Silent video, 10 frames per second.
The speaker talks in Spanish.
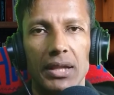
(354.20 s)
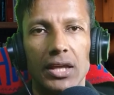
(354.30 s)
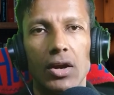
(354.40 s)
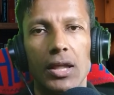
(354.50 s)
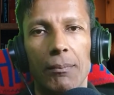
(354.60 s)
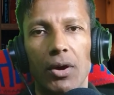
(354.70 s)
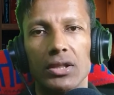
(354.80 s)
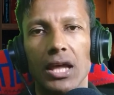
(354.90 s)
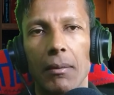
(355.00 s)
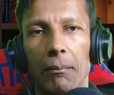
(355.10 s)
Meterlo en el
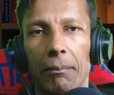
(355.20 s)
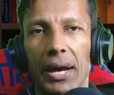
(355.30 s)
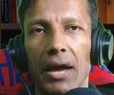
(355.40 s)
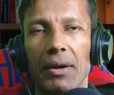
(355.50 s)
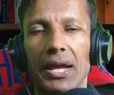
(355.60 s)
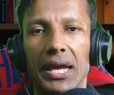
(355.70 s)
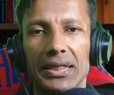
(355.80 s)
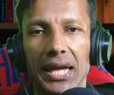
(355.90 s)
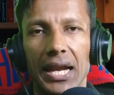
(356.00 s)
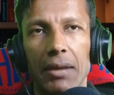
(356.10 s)
deporte para ver
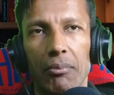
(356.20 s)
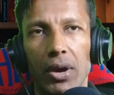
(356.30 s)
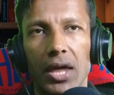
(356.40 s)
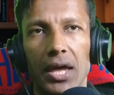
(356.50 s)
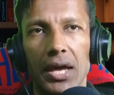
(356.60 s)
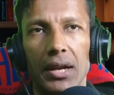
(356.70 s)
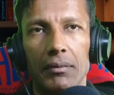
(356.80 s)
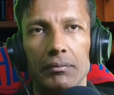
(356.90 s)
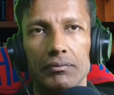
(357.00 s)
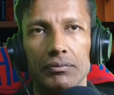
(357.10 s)
qué tal le puede
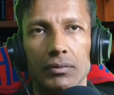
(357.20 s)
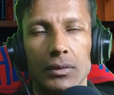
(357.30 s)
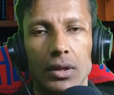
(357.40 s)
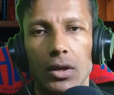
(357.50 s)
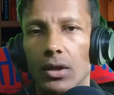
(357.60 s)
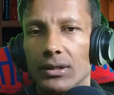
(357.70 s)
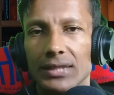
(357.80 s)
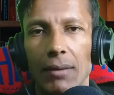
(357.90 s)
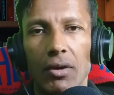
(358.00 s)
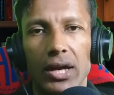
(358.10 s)
ir.
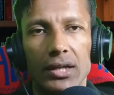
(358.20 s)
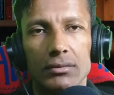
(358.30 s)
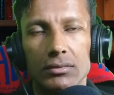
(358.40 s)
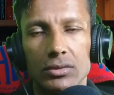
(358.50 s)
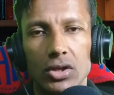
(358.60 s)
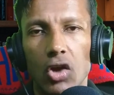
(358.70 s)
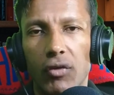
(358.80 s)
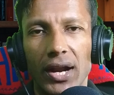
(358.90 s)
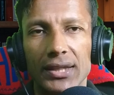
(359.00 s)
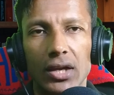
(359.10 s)
Sabemos que
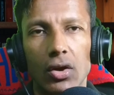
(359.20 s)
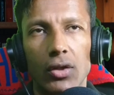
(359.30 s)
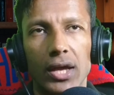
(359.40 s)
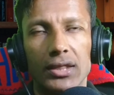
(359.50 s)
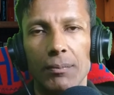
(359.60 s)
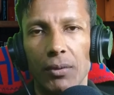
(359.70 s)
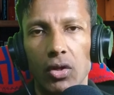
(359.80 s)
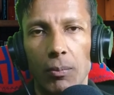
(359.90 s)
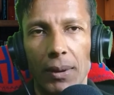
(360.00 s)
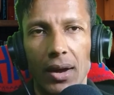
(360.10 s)
los fanáticos de
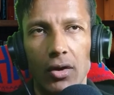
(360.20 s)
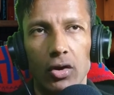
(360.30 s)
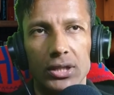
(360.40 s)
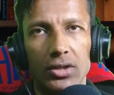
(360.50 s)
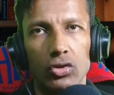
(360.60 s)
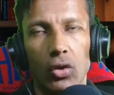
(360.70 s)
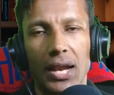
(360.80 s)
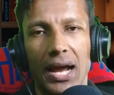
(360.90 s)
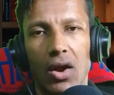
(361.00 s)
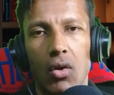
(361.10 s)
tipos dopados, no tanto
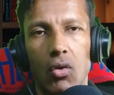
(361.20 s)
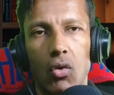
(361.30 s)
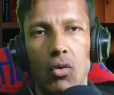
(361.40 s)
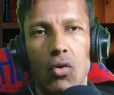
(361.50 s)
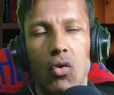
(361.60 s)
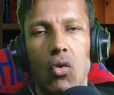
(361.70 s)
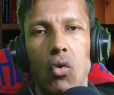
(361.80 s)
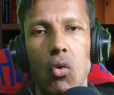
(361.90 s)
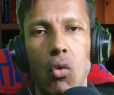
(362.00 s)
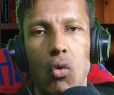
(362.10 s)
de la
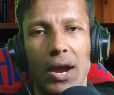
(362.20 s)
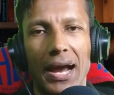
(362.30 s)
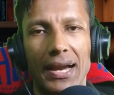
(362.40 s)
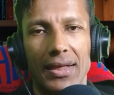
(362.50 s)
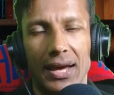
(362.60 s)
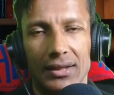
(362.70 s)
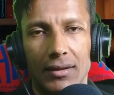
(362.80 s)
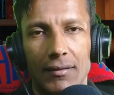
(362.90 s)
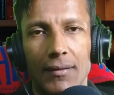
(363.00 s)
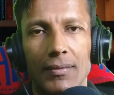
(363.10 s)
calidad
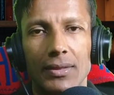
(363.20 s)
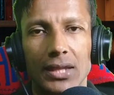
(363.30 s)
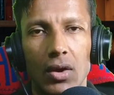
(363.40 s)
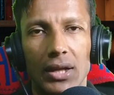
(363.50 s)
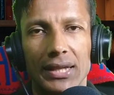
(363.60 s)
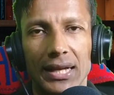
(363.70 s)
de los